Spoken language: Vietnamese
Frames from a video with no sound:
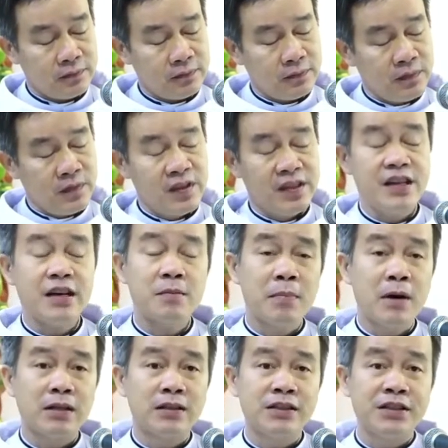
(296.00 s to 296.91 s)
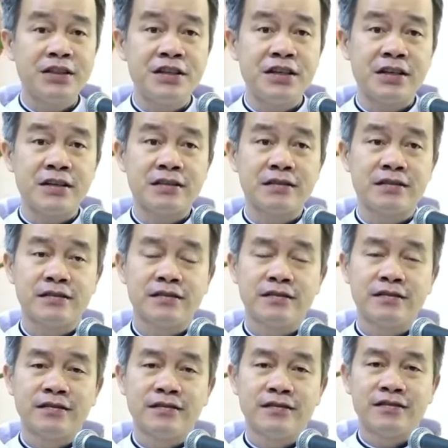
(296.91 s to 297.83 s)
giấc mơ thứ nhất
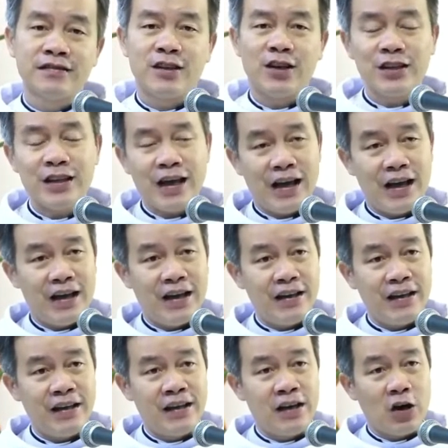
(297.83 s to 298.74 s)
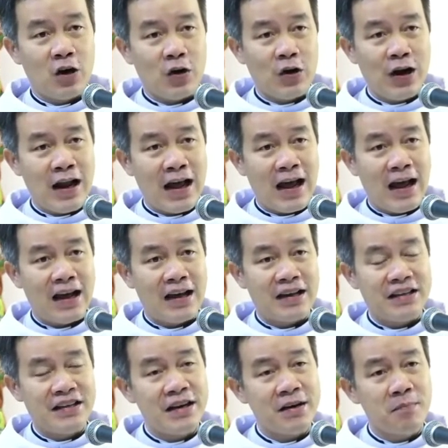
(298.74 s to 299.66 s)
có thể gọi là
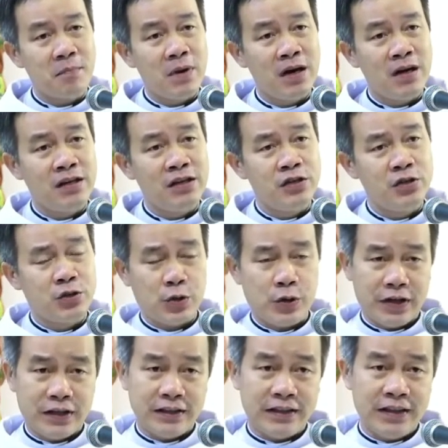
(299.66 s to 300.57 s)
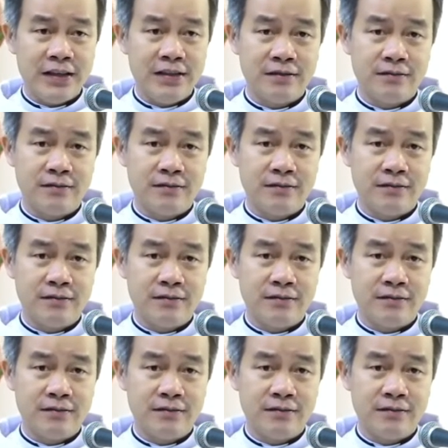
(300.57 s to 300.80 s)
giấc mơ truyền tin